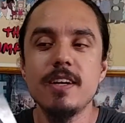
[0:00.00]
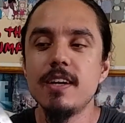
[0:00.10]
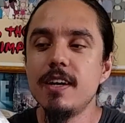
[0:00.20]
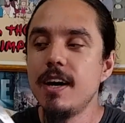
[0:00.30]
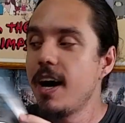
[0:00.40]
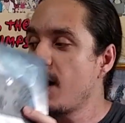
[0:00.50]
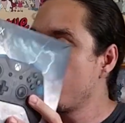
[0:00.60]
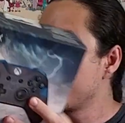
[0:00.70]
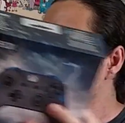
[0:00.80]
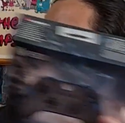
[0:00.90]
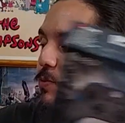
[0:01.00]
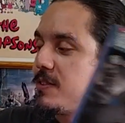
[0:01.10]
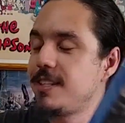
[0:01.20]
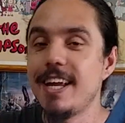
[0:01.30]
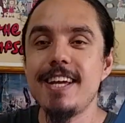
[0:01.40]
né? Agora eu tô com
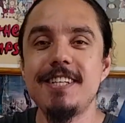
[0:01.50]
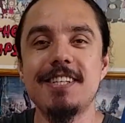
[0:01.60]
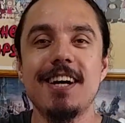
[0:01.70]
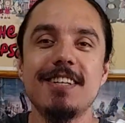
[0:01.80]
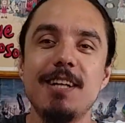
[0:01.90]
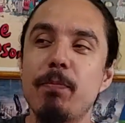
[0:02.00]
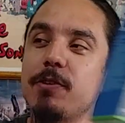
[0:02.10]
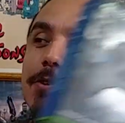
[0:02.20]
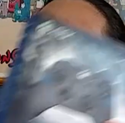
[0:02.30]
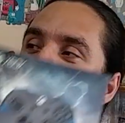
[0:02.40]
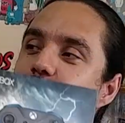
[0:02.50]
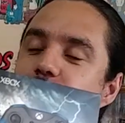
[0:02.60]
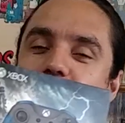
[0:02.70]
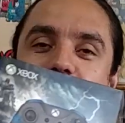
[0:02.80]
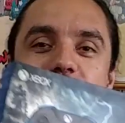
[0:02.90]
três, cara. Dá pra jogar uns,
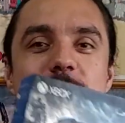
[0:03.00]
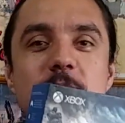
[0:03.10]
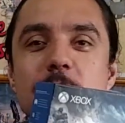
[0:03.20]
uns